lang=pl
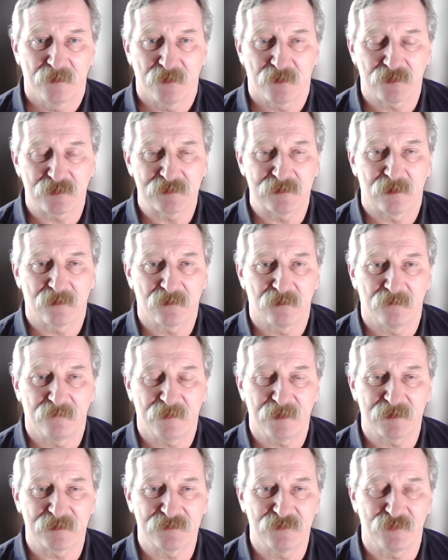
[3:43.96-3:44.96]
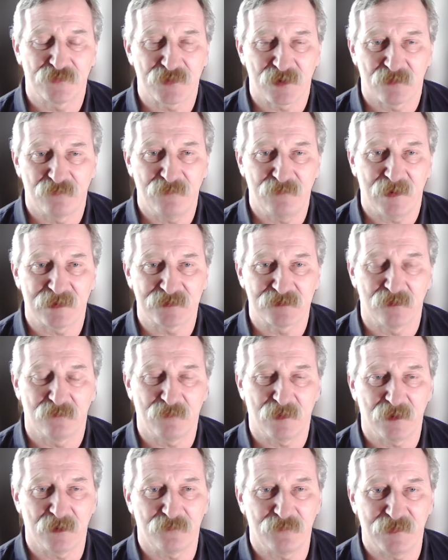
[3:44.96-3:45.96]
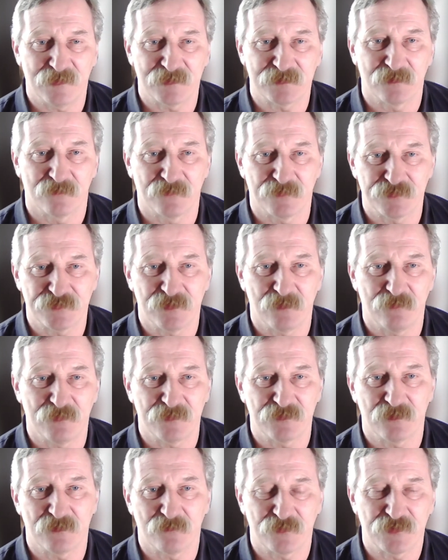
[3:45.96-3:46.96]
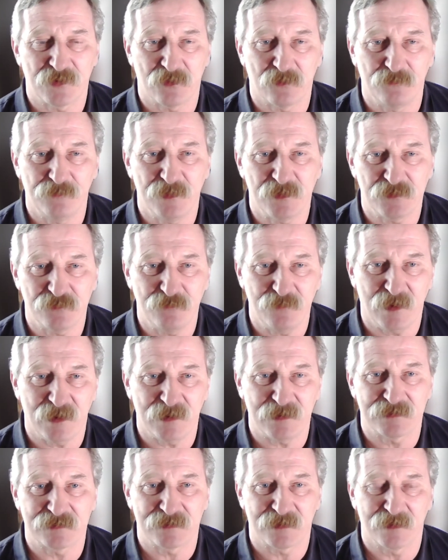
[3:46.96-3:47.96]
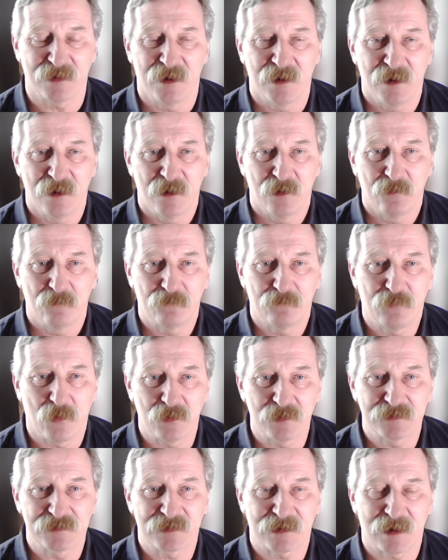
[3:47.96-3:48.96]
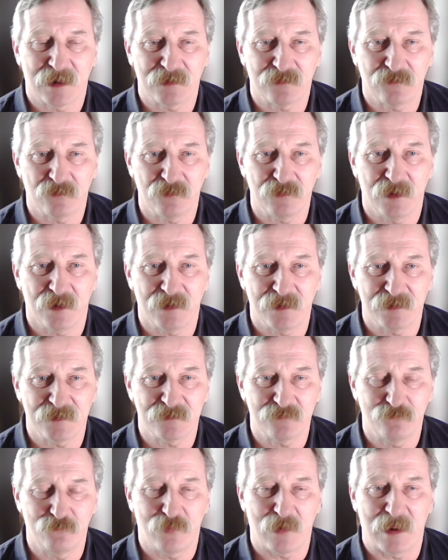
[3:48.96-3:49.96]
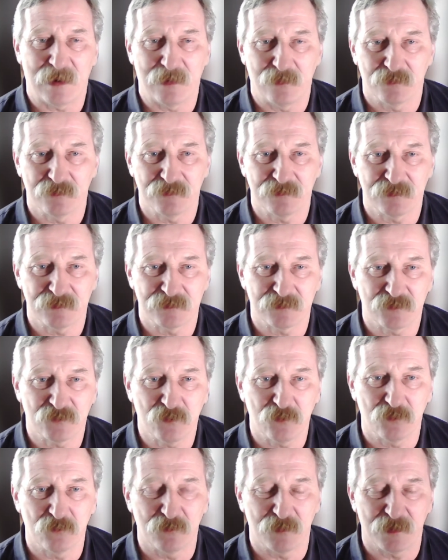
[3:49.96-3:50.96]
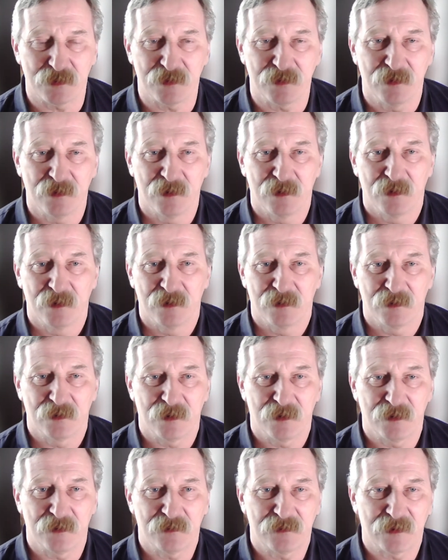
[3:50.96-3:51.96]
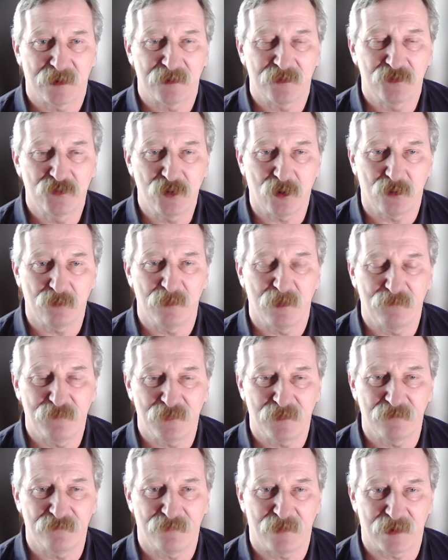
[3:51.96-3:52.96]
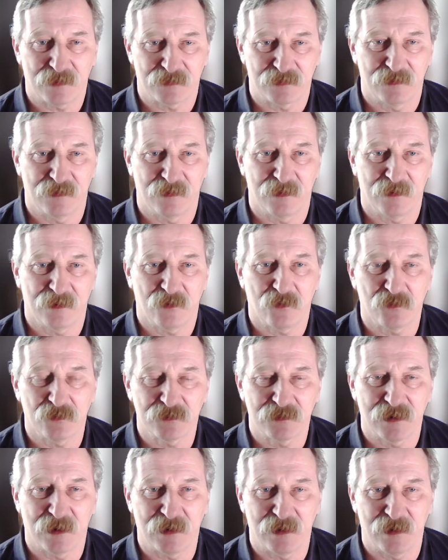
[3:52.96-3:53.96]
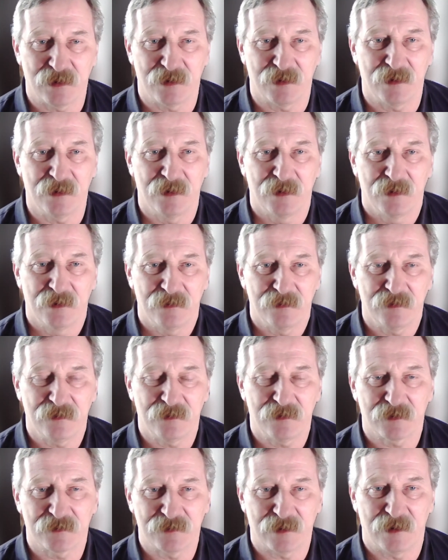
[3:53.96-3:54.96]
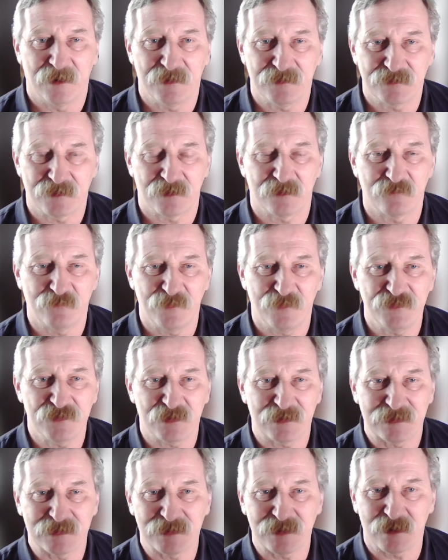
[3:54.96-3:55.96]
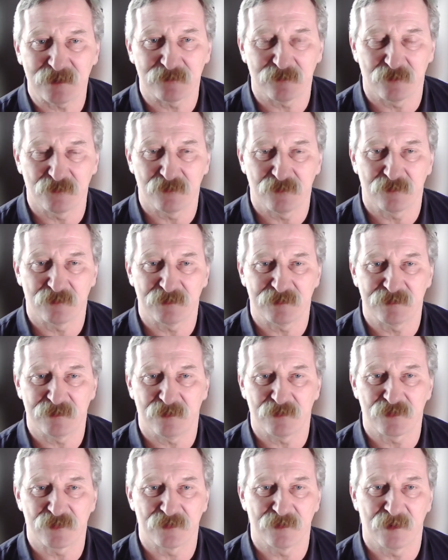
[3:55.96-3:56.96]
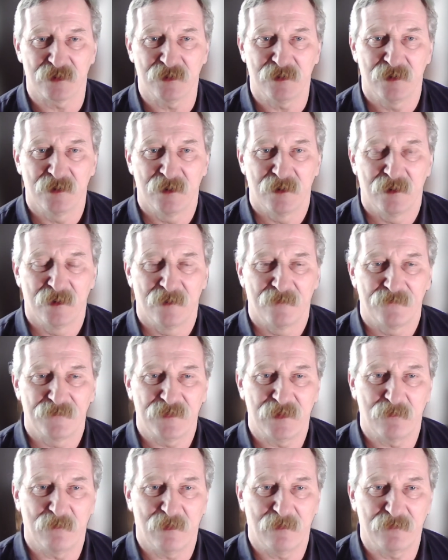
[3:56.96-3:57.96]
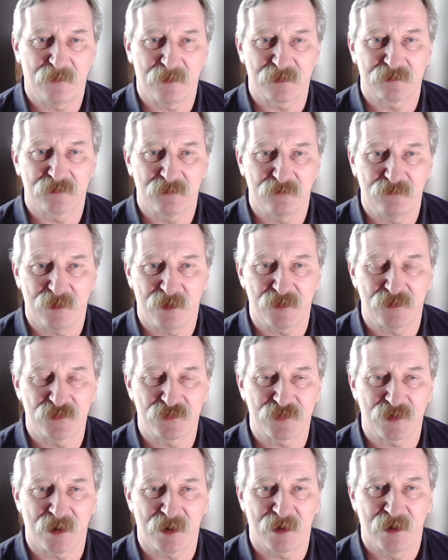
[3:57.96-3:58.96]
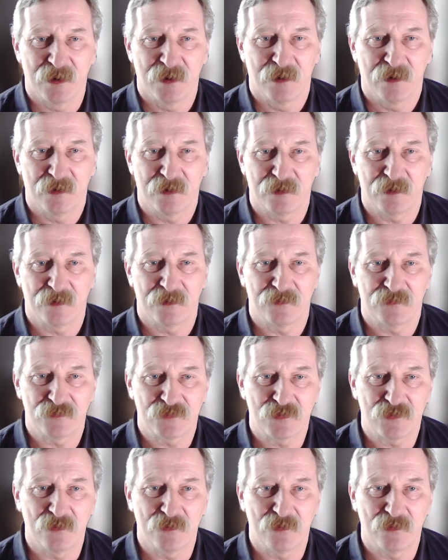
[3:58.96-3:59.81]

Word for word: Rozlokowanie z dużych miast do małych miejscowości będzie musiało mieć miejsce. Polska to nie jest balon z gumy. E, te domy prywatne, hotele, i tak dalej. Zaraz będzie sezon turystyczny i mam rozumieć, że e,